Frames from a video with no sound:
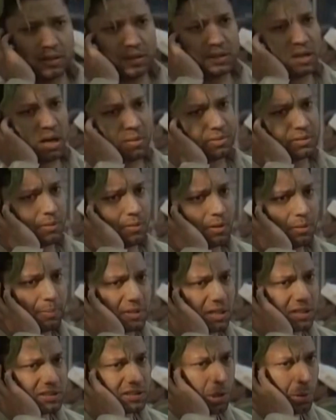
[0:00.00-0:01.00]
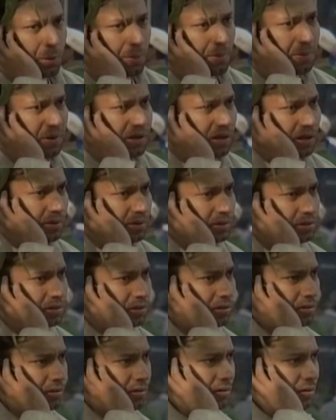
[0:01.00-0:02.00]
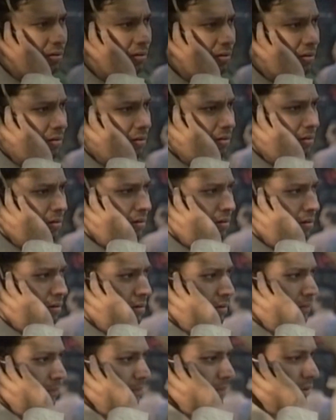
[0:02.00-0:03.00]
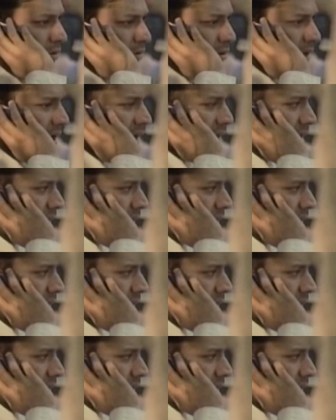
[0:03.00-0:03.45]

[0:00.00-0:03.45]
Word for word: வேகத்துல இணையதள வசதிகள் இருக்கும் த்ரீ ஜியை விட முப்பது மடங்கு அதிக